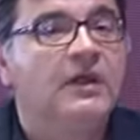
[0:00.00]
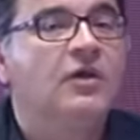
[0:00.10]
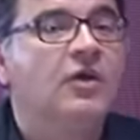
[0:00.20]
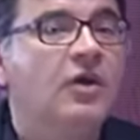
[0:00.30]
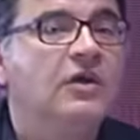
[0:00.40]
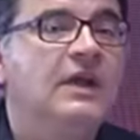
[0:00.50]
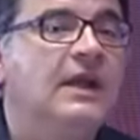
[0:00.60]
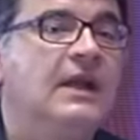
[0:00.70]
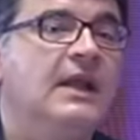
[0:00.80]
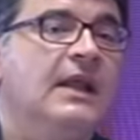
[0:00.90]
con
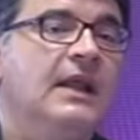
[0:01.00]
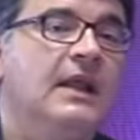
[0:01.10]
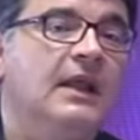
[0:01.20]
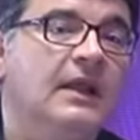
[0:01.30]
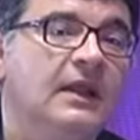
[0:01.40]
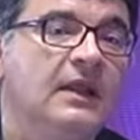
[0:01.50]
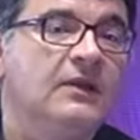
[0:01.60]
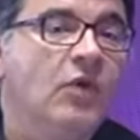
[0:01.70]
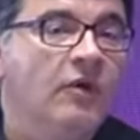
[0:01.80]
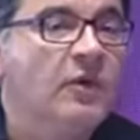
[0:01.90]
la, i
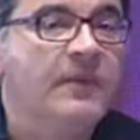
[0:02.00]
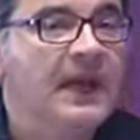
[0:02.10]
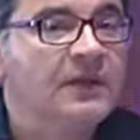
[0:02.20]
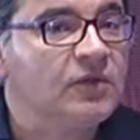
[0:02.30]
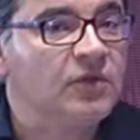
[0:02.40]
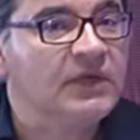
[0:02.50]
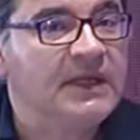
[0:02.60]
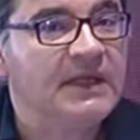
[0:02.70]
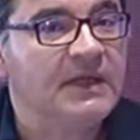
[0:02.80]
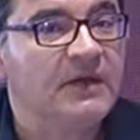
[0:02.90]
nuovi
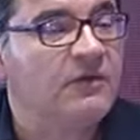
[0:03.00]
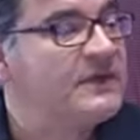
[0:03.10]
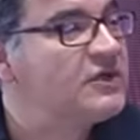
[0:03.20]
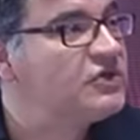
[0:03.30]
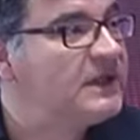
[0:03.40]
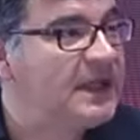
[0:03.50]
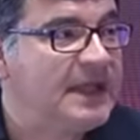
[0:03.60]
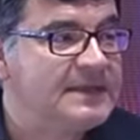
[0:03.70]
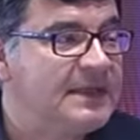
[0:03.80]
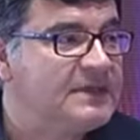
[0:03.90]
operatori, le nuove
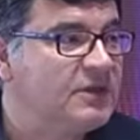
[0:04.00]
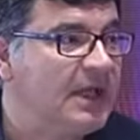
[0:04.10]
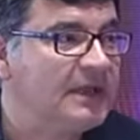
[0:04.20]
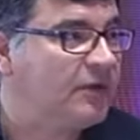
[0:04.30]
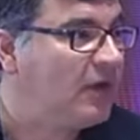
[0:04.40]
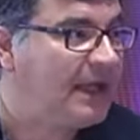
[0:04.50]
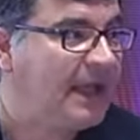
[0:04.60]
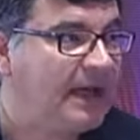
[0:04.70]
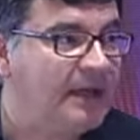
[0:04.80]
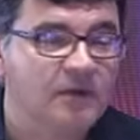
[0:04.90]
società selezionate con la
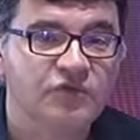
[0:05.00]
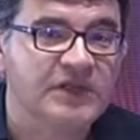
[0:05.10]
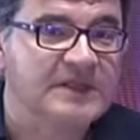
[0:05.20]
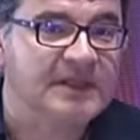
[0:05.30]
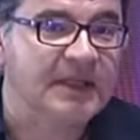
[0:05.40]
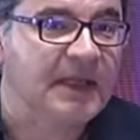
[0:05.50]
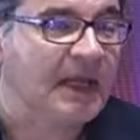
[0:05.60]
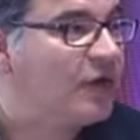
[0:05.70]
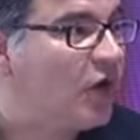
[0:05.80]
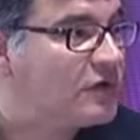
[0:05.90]
gara gestita
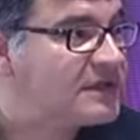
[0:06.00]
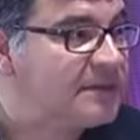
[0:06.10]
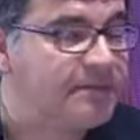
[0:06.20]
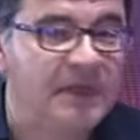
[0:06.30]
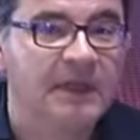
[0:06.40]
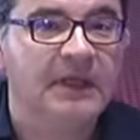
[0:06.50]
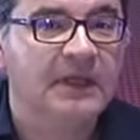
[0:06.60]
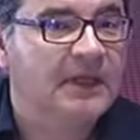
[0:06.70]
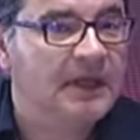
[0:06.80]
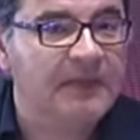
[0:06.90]
dalla Consip.
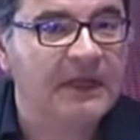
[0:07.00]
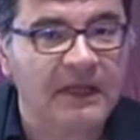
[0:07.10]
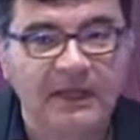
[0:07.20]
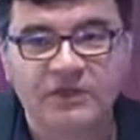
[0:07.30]
Perché